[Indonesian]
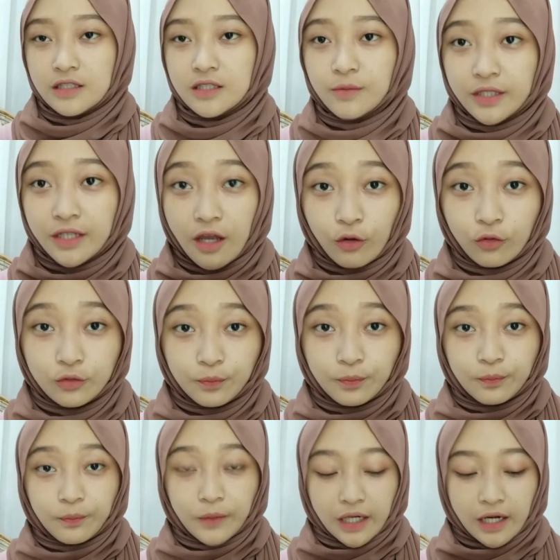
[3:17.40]
sebenarnya aku
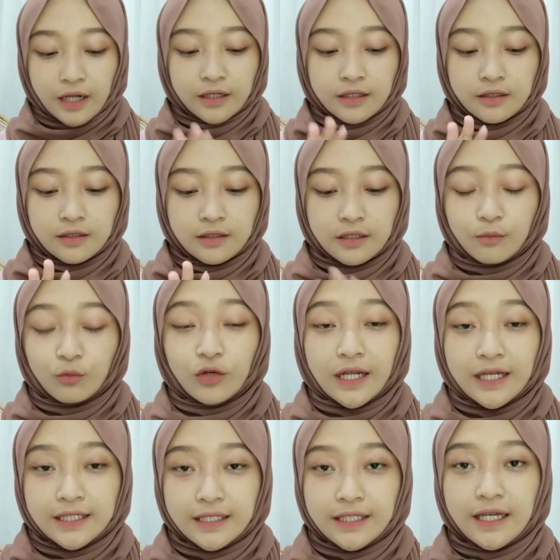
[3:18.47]
pernah nemu
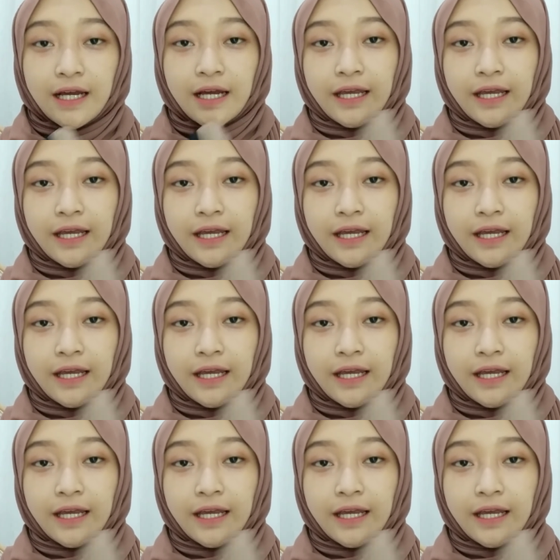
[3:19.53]
lagi yang